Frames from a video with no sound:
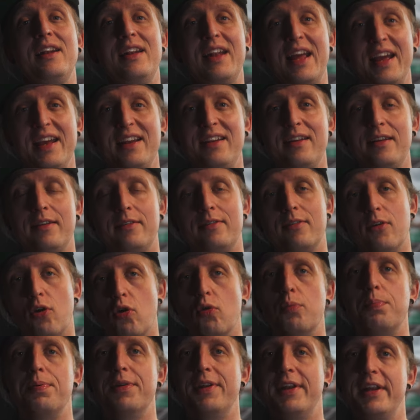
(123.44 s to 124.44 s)
Ladies
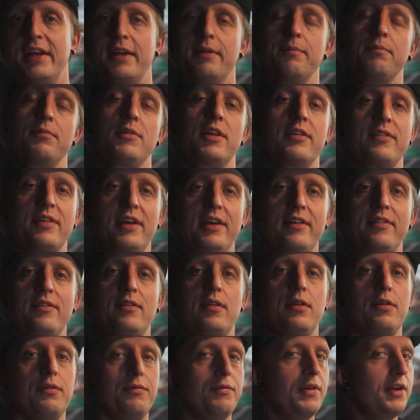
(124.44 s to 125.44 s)
Opening. Das
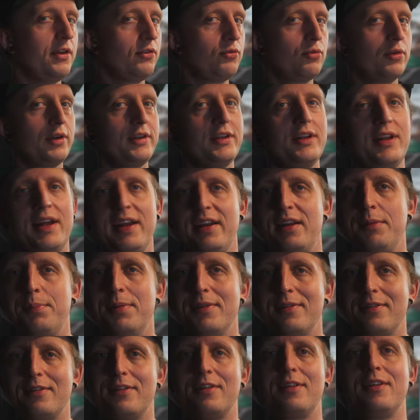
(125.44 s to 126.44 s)
heißt, wenn du eine Lady
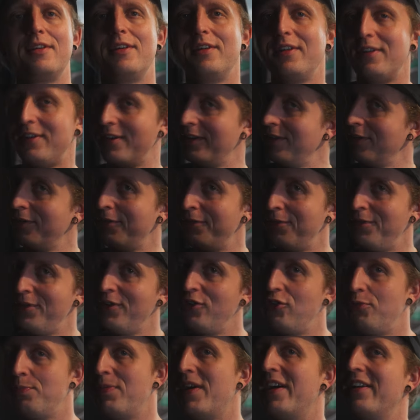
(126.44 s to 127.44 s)
bist, viel
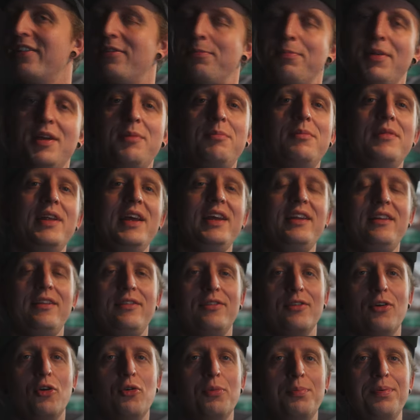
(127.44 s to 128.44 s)
Spaß beim
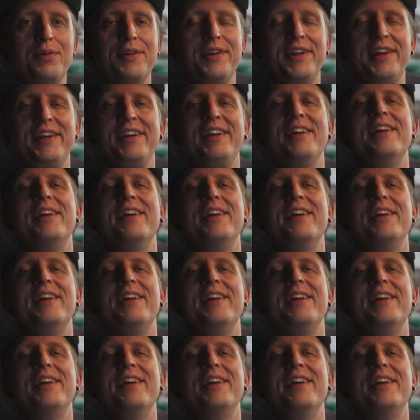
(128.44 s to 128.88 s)
Ladies Opening